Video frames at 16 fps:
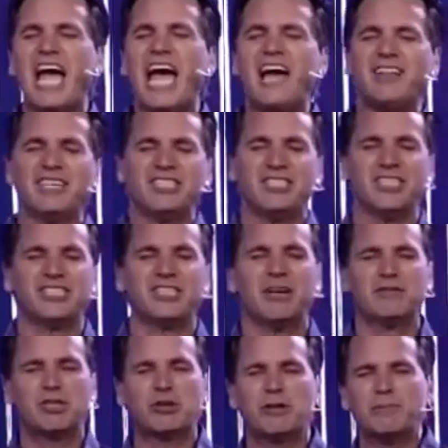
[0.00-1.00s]
na, reunião
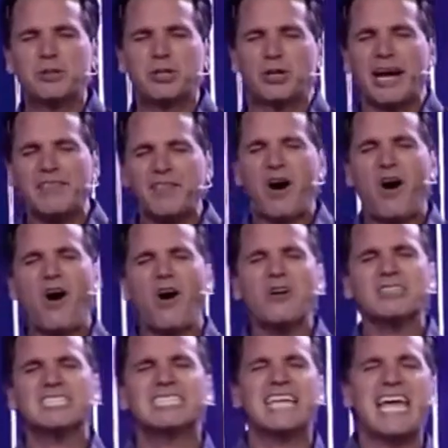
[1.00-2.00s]
de oração,
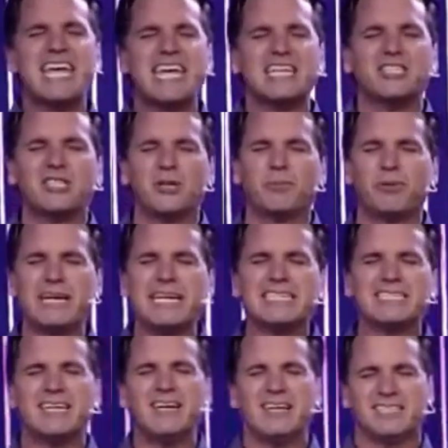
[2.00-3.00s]
existe a,
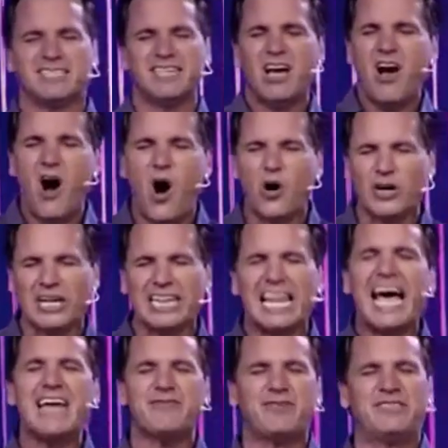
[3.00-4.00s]
a
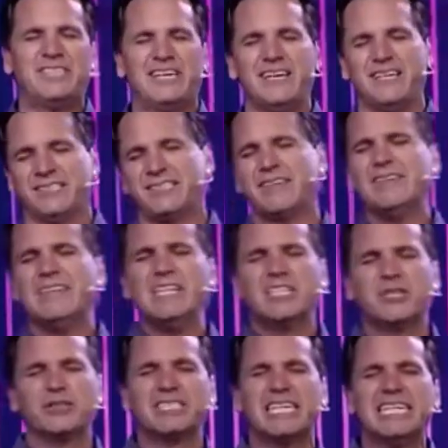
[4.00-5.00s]
a, a, cruz ela tem
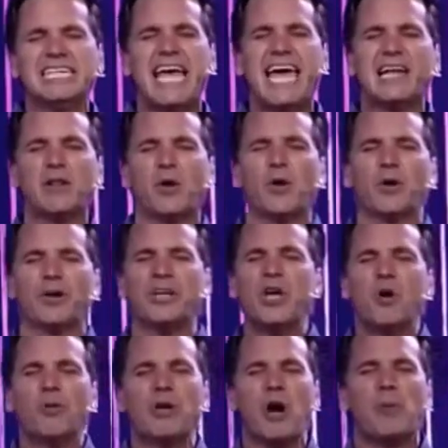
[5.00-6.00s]
uma, uma
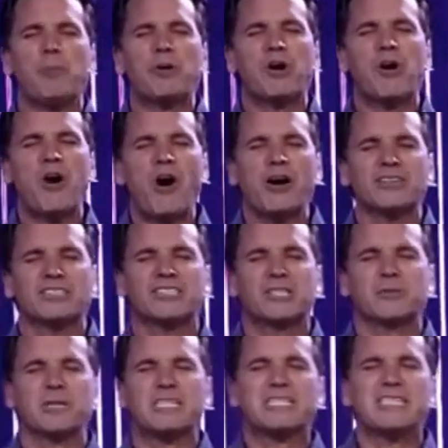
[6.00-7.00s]
linha horizontal
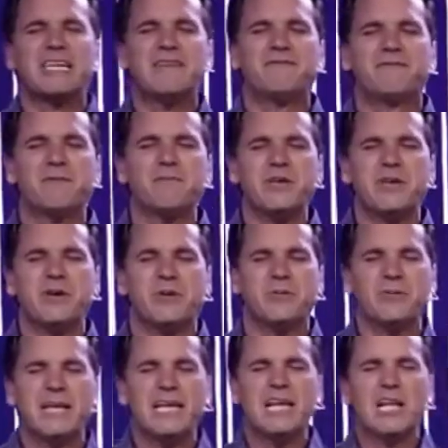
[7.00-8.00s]
e uma linha
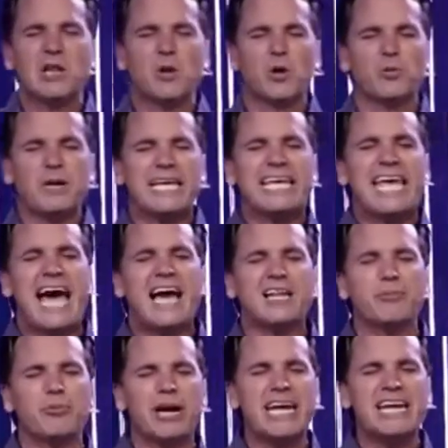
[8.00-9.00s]
vertical, porque
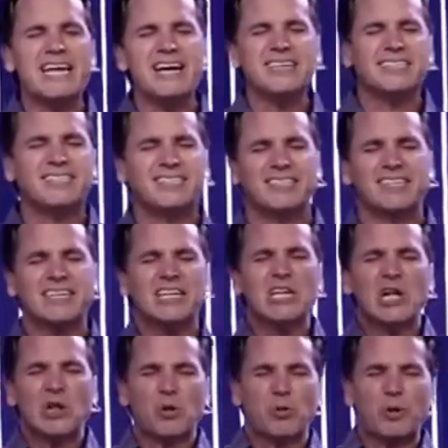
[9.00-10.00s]
Jesus ele
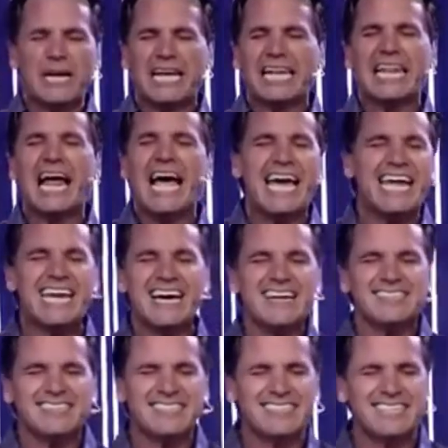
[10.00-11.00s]
reconciliou a gente e
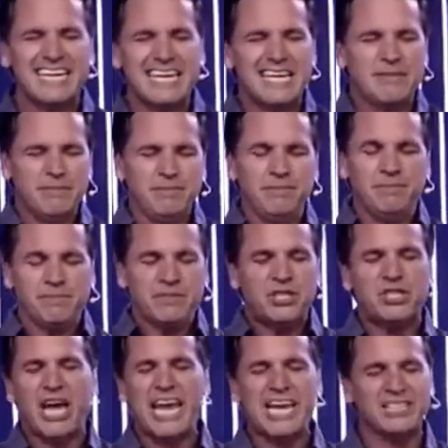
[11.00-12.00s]
ele ensinou a gente a
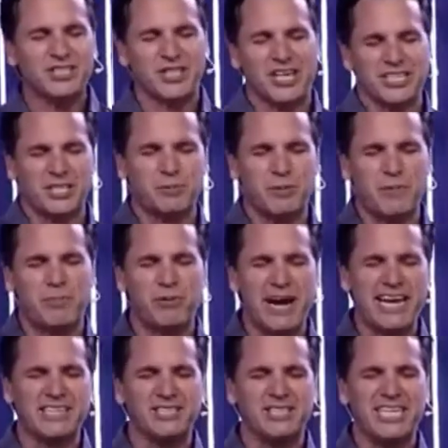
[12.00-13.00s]
amar de uma forma cada vez
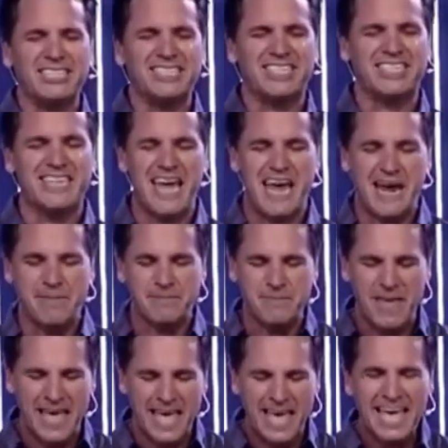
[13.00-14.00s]
mais profunda. E está
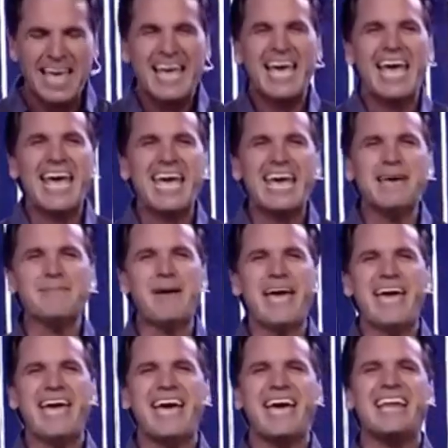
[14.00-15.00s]
tudo com,
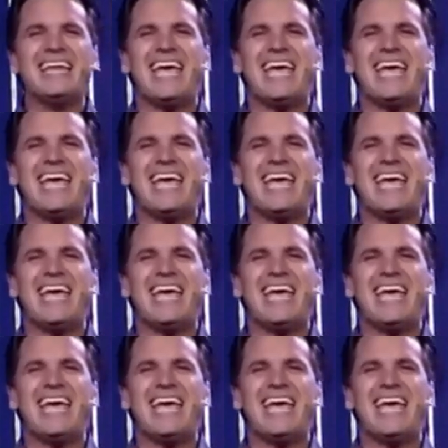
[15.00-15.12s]
é,